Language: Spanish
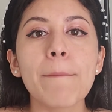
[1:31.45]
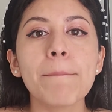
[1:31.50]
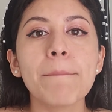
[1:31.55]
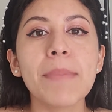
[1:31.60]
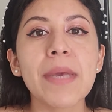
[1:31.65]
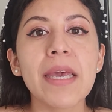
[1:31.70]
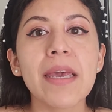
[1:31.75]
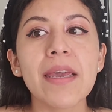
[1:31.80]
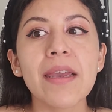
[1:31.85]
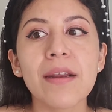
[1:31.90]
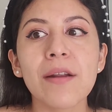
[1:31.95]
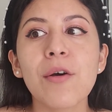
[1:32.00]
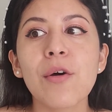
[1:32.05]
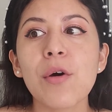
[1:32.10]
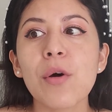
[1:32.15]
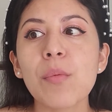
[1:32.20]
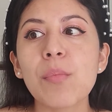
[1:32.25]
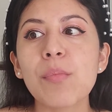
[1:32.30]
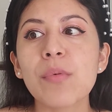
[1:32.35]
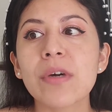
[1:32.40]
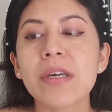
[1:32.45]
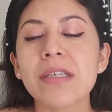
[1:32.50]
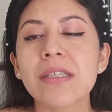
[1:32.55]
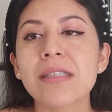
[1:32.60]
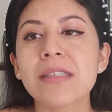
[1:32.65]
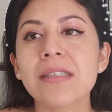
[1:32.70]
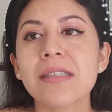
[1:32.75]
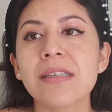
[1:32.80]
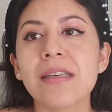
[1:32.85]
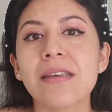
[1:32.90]
pero
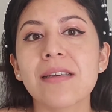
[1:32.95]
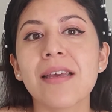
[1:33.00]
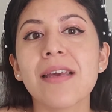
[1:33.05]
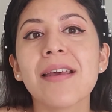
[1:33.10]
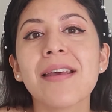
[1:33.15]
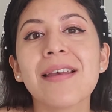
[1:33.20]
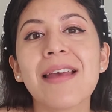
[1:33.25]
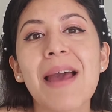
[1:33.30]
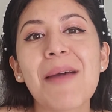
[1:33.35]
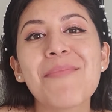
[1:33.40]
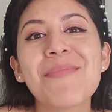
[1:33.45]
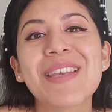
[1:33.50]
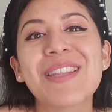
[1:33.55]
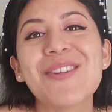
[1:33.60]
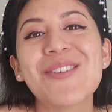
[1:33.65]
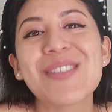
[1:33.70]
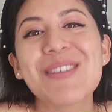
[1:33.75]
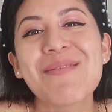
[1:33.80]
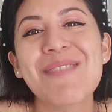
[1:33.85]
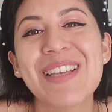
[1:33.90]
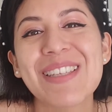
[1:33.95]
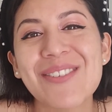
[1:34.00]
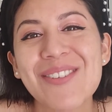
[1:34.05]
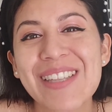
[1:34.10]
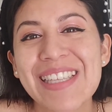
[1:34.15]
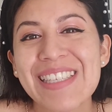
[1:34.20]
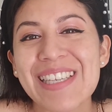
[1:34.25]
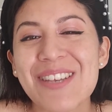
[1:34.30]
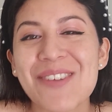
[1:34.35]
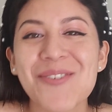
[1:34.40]
pues eh, a mí no se me hace un
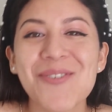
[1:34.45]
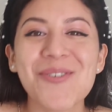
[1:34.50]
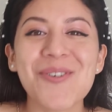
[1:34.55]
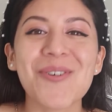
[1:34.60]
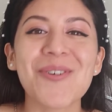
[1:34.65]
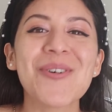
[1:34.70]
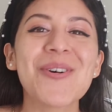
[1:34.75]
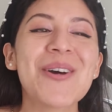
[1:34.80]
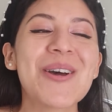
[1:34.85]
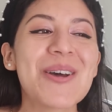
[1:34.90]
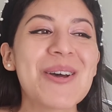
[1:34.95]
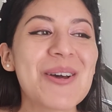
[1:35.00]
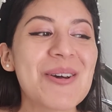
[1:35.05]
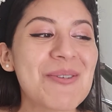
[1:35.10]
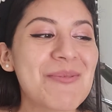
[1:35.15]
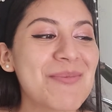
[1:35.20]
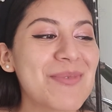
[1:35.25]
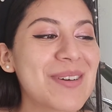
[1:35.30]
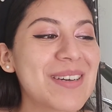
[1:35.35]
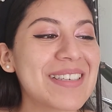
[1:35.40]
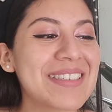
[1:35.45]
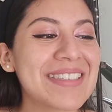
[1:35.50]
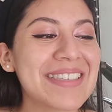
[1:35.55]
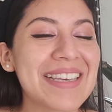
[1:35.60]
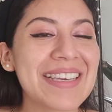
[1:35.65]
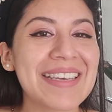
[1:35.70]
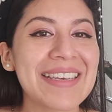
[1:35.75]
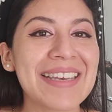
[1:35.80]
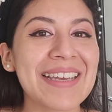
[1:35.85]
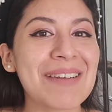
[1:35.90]
desayuno pues
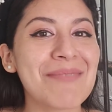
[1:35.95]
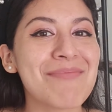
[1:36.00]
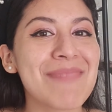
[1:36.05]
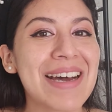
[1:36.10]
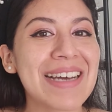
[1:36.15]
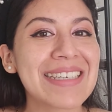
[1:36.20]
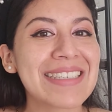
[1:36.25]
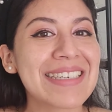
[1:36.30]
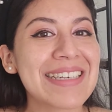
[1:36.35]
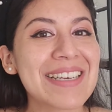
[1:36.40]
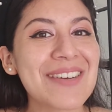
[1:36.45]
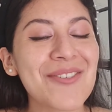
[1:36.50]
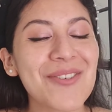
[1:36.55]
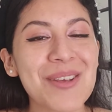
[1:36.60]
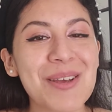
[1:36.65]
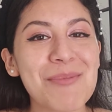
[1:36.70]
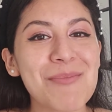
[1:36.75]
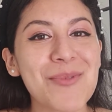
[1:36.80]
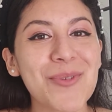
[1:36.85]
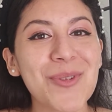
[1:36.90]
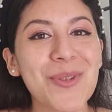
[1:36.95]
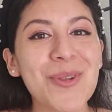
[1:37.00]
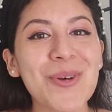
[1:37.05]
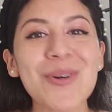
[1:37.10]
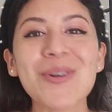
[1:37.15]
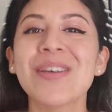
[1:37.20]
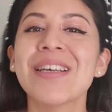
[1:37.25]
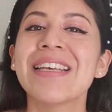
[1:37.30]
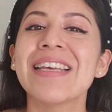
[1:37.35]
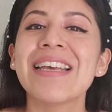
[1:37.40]
eh, el más rico del
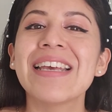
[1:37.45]
mundo.